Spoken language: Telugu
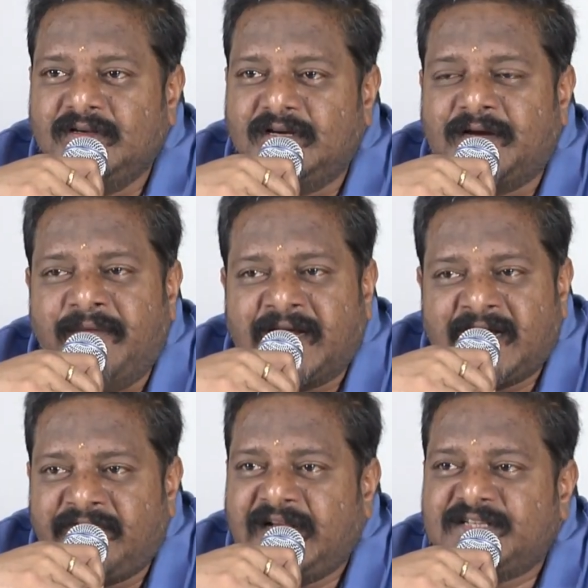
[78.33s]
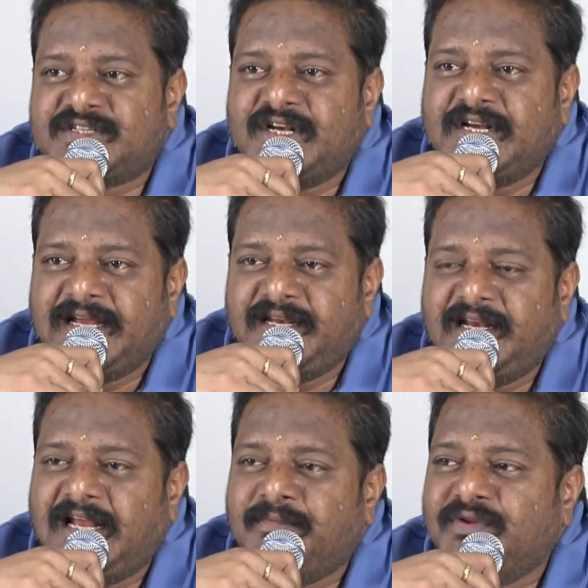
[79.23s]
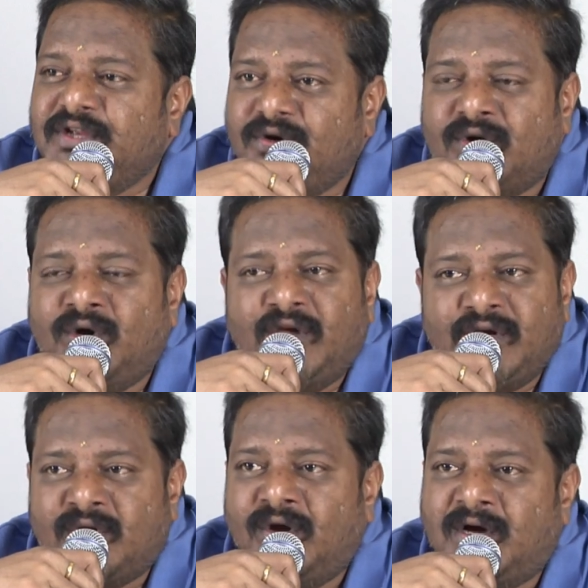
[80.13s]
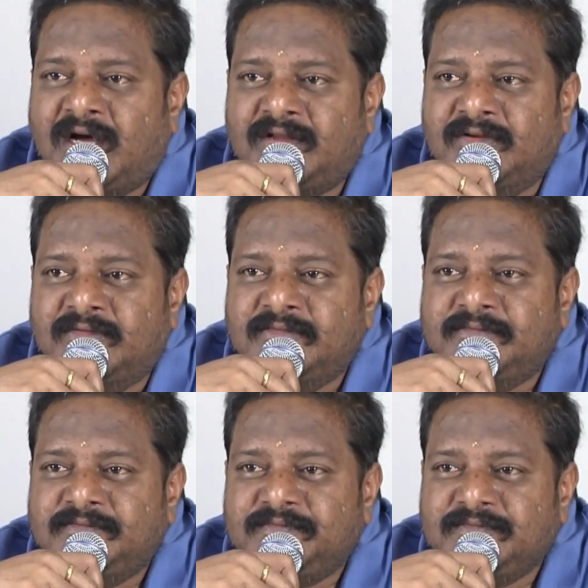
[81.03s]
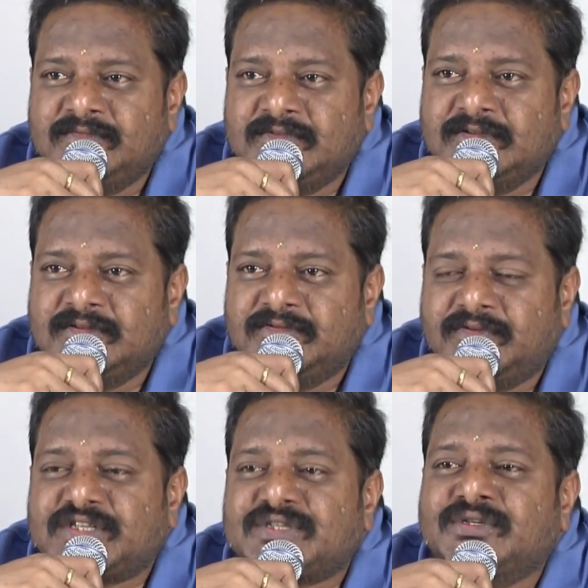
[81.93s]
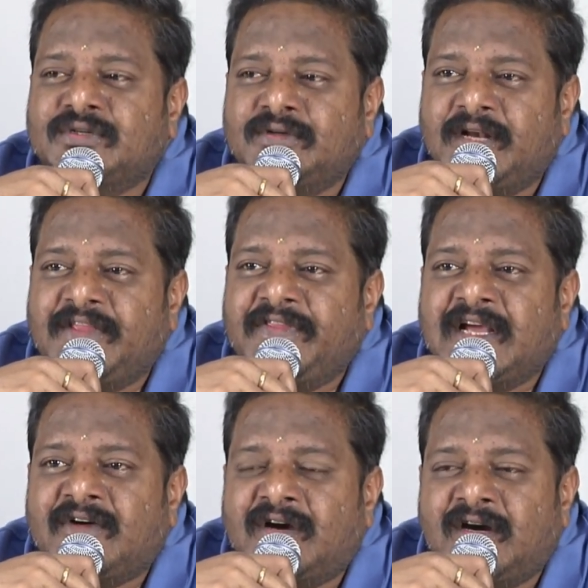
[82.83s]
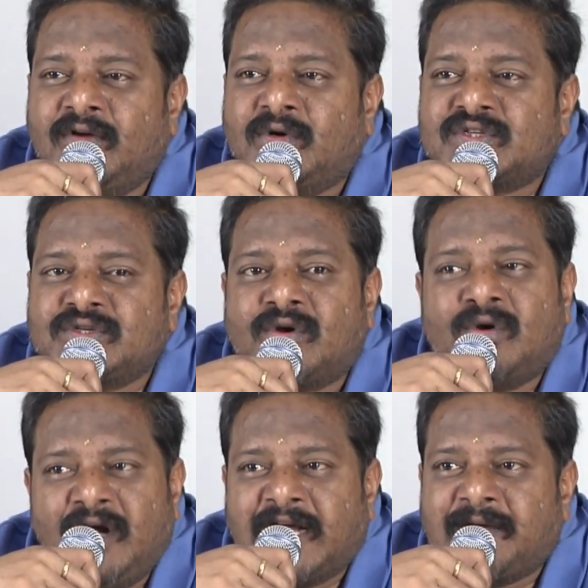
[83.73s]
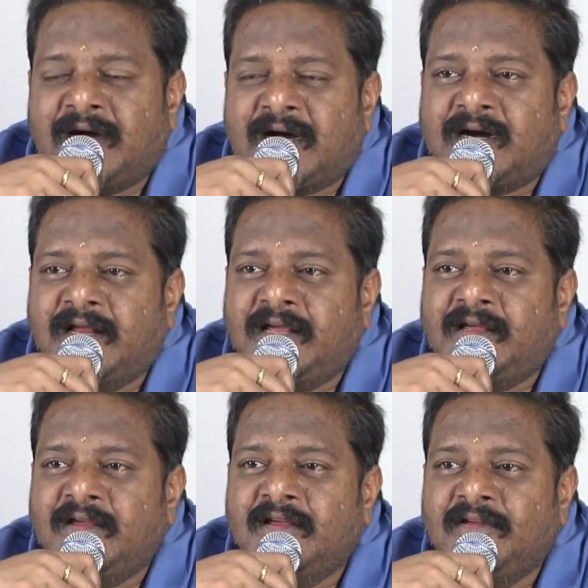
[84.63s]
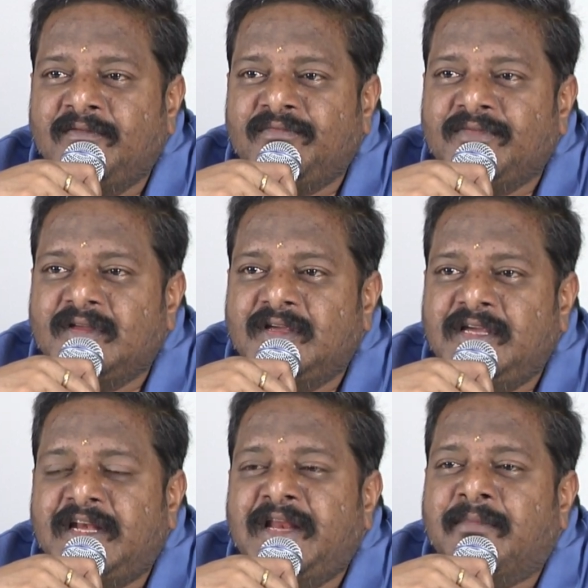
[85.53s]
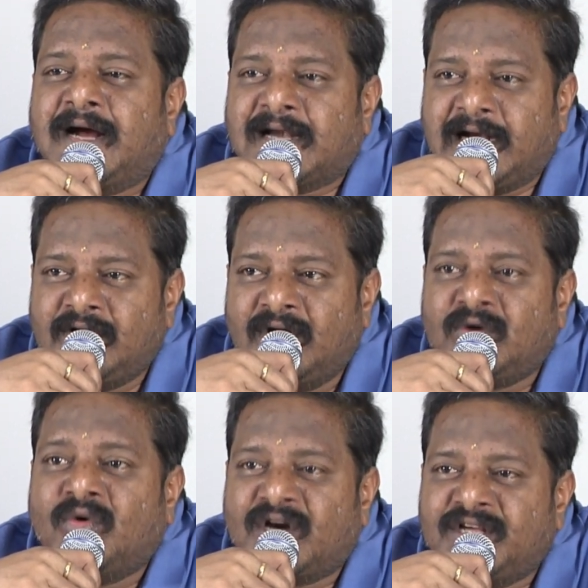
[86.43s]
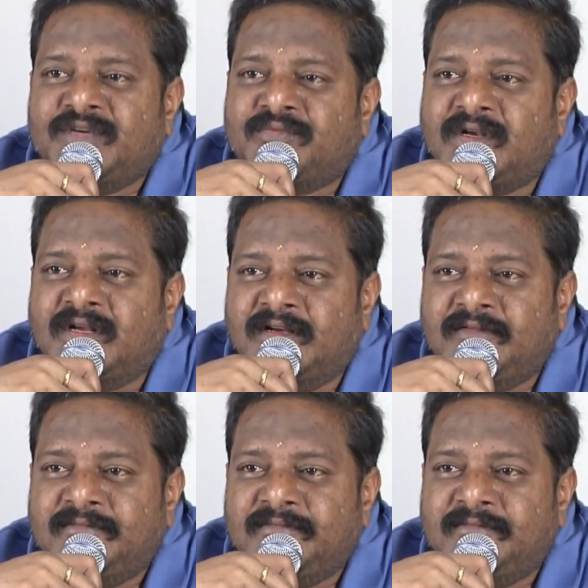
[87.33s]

ఇక్కడ మెగా ఫ్యాన్స్ అని కానీ లేకపోతే ఇంకోళ్ళు ఇంకోళ్ళు కాదు ఫస్ట్ నంది అవార్డుల కోసం రోడ్లు లెక్క మాకండి ఇవన్నీ మాట్లాడిన వాళ్ళకి ఒకటే చెప్తున్నా